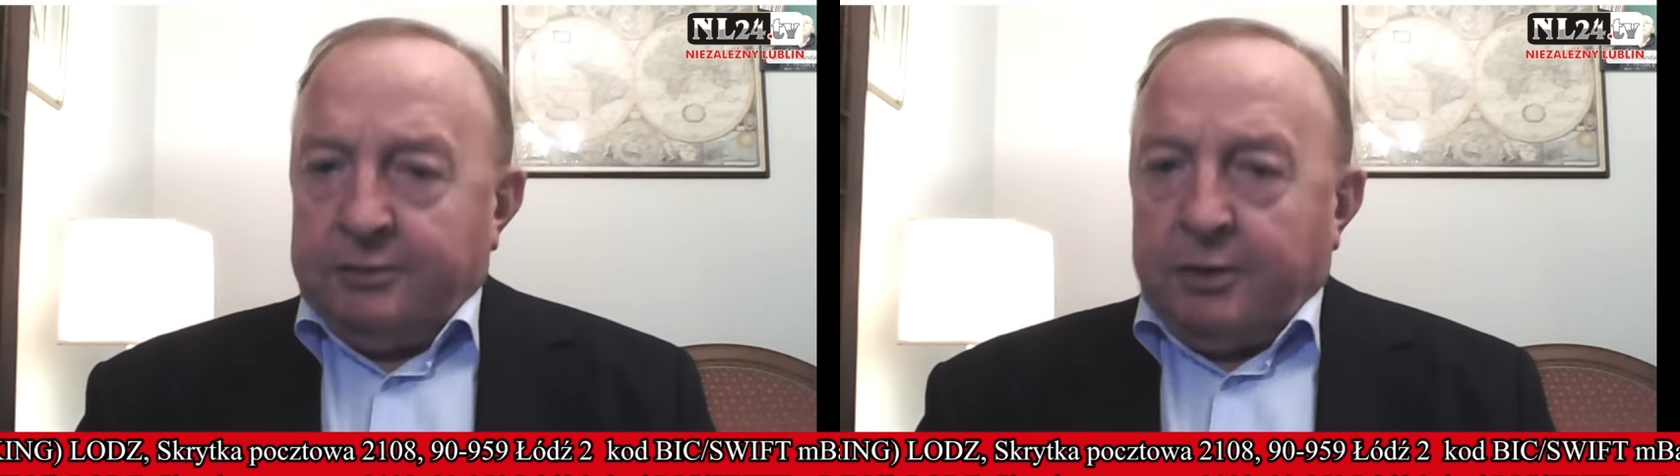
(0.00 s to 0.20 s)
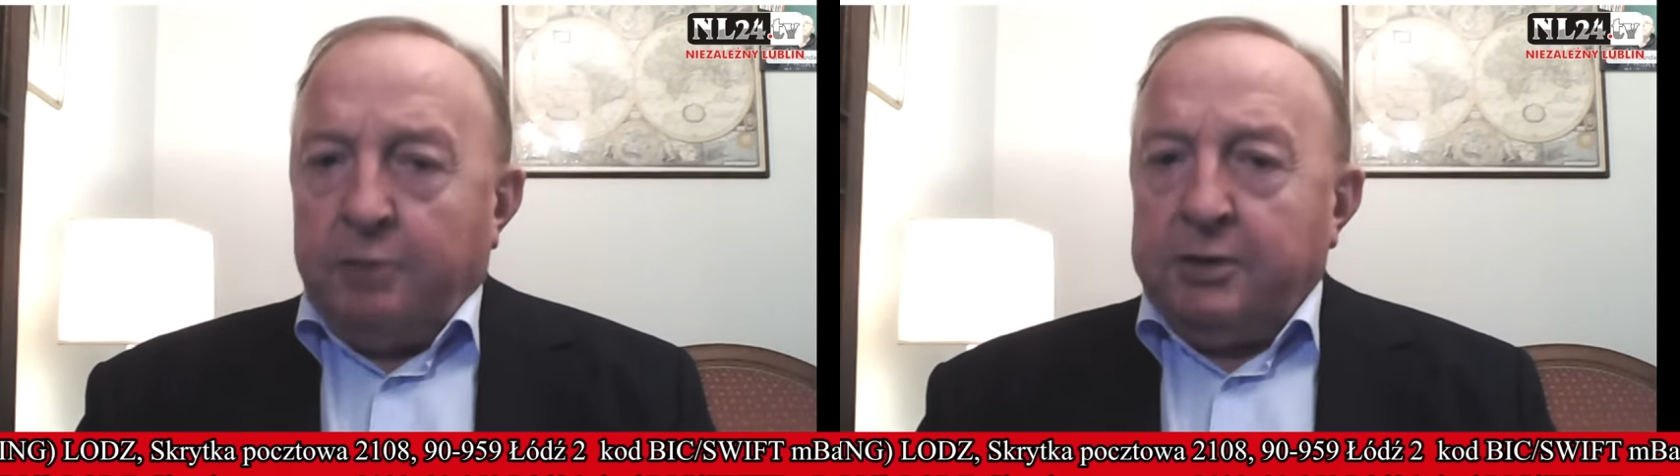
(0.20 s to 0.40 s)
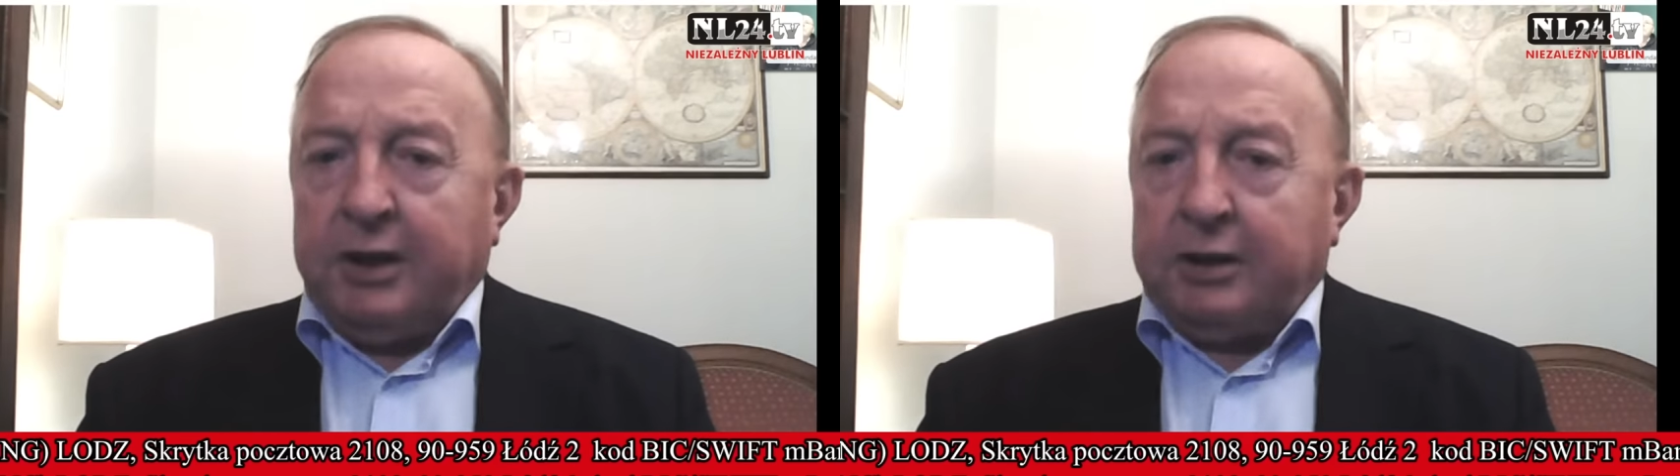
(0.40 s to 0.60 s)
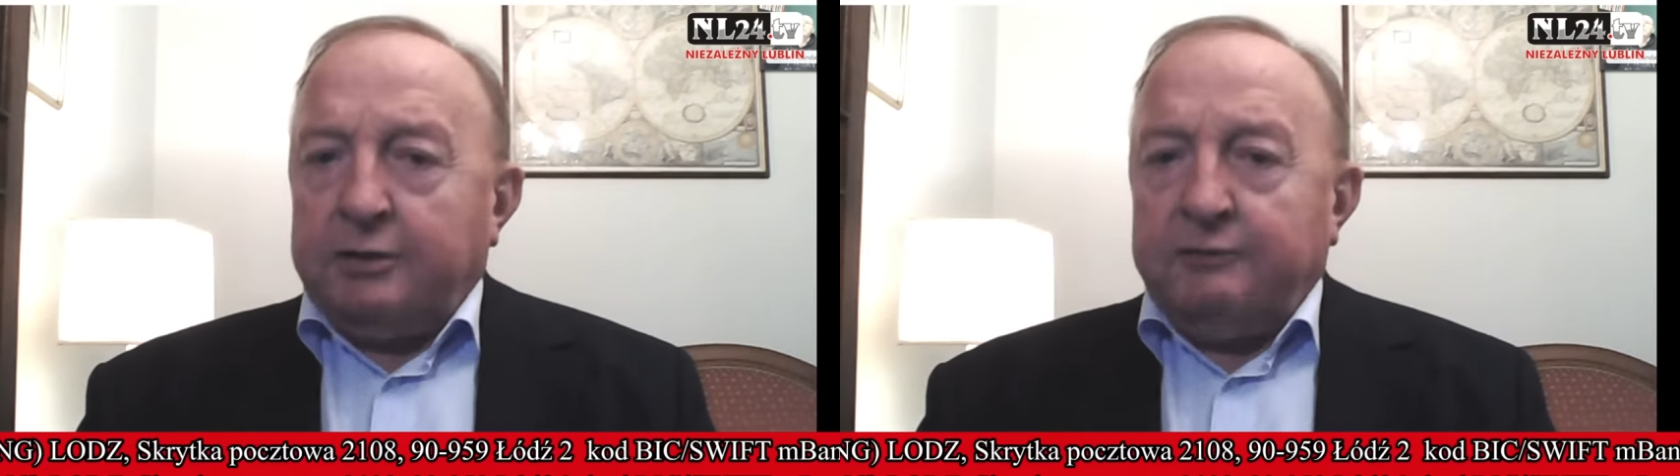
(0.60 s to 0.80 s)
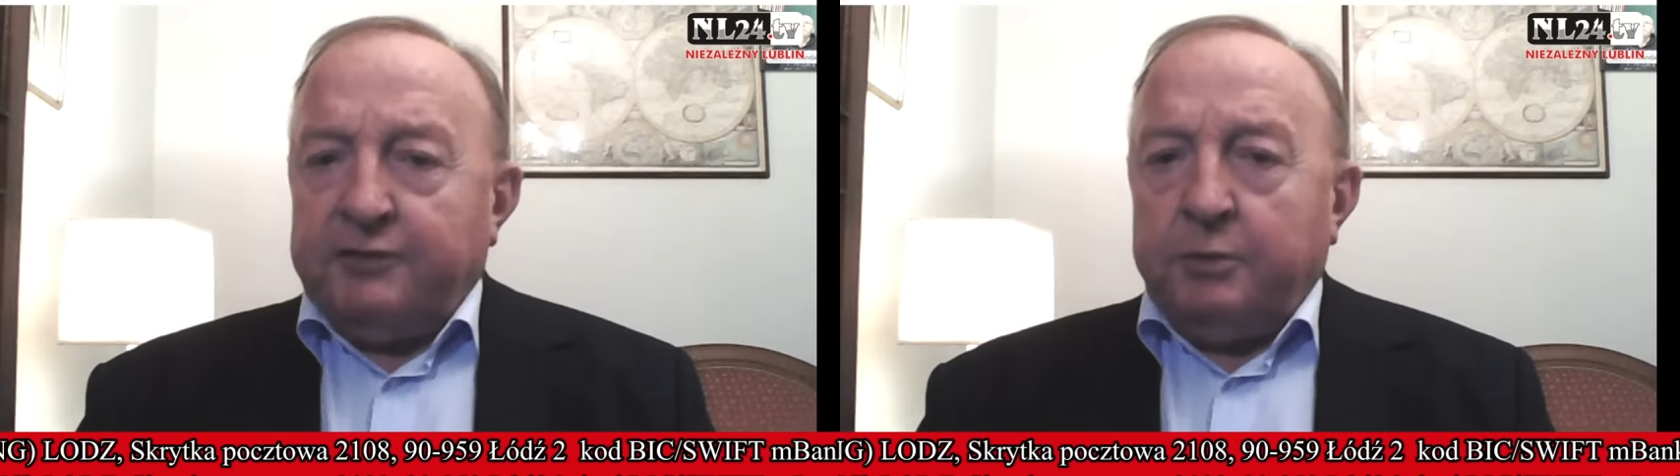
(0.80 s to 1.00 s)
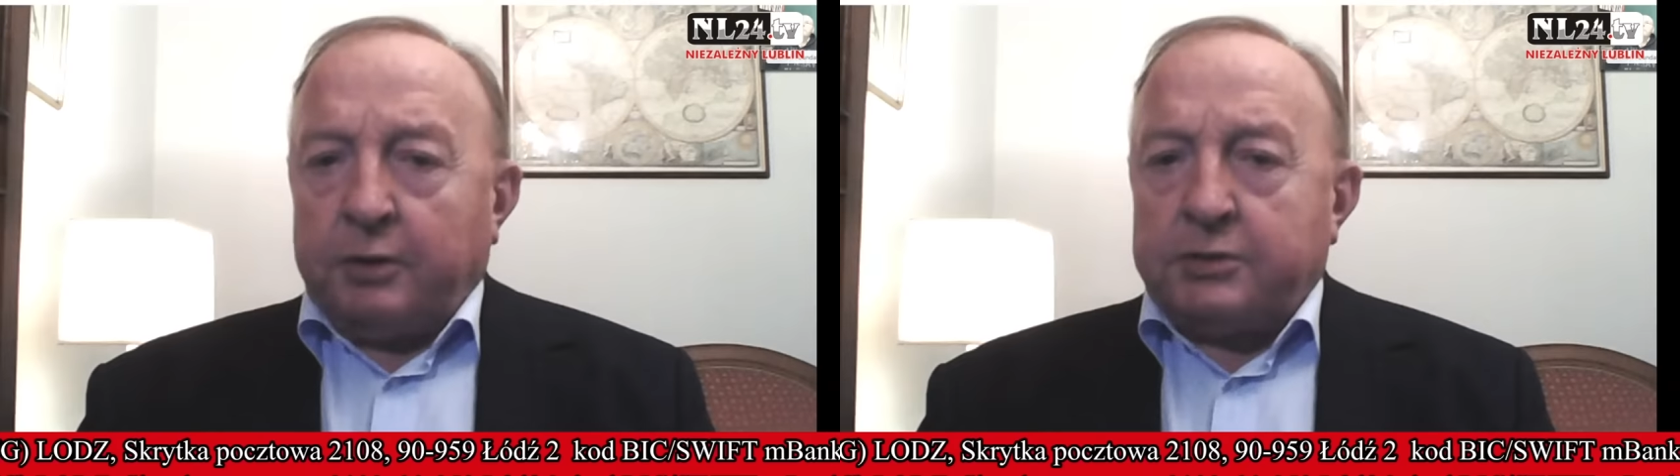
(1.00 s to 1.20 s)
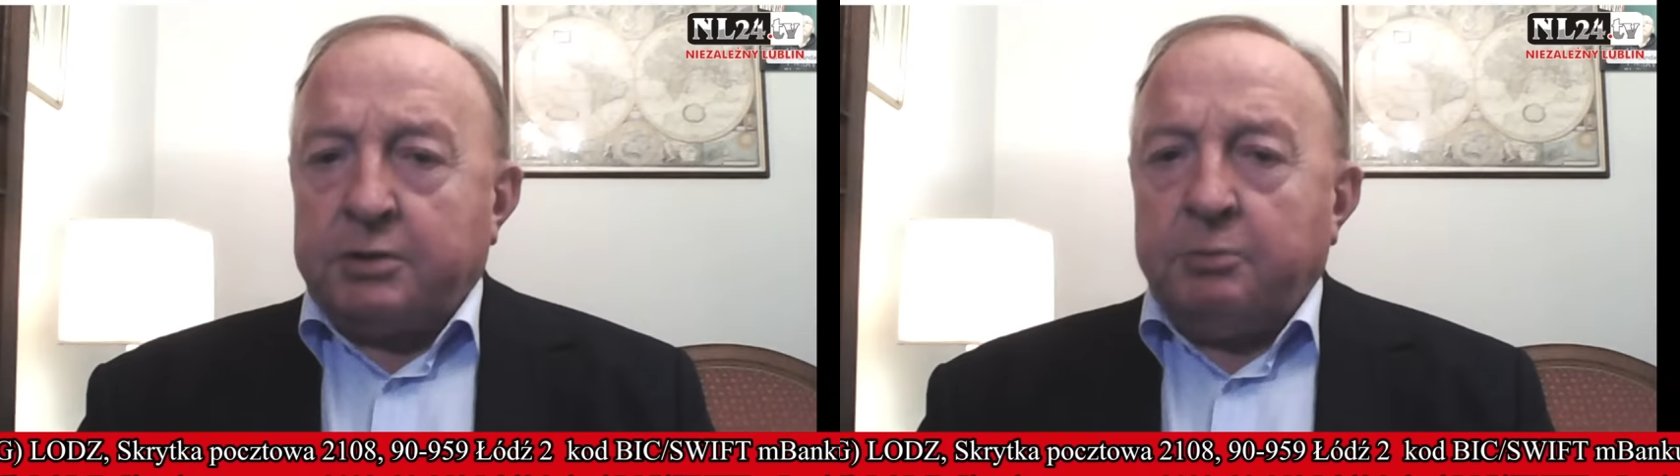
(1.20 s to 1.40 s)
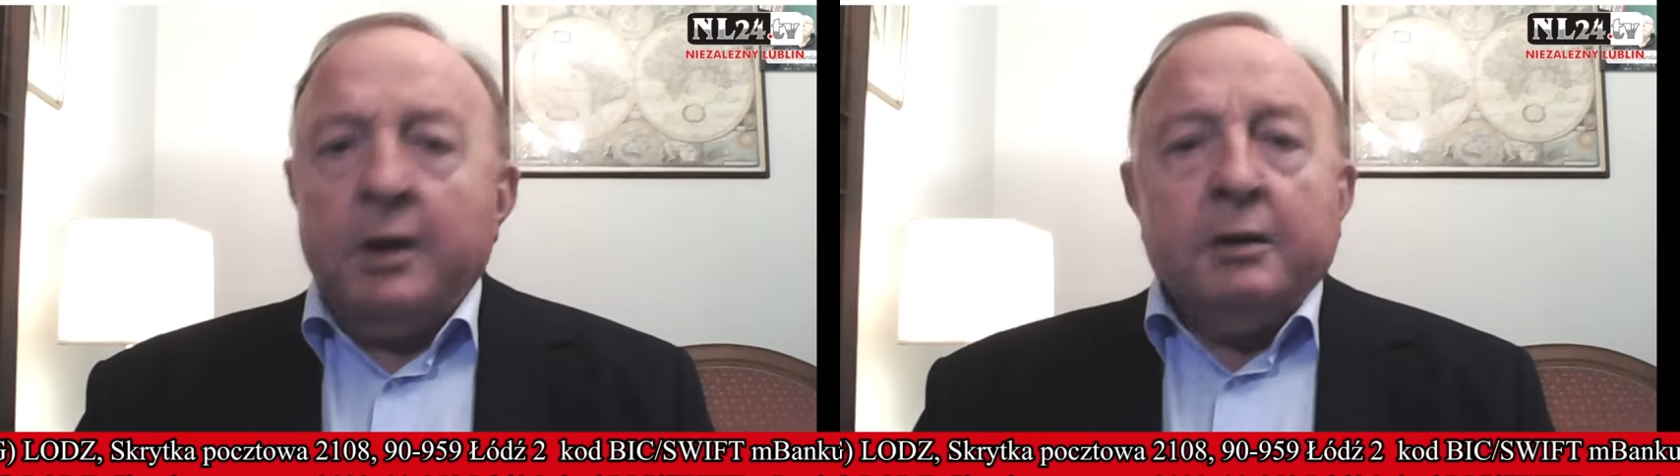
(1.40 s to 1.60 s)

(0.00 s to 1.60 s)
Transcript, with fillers: komitetom wyborczym.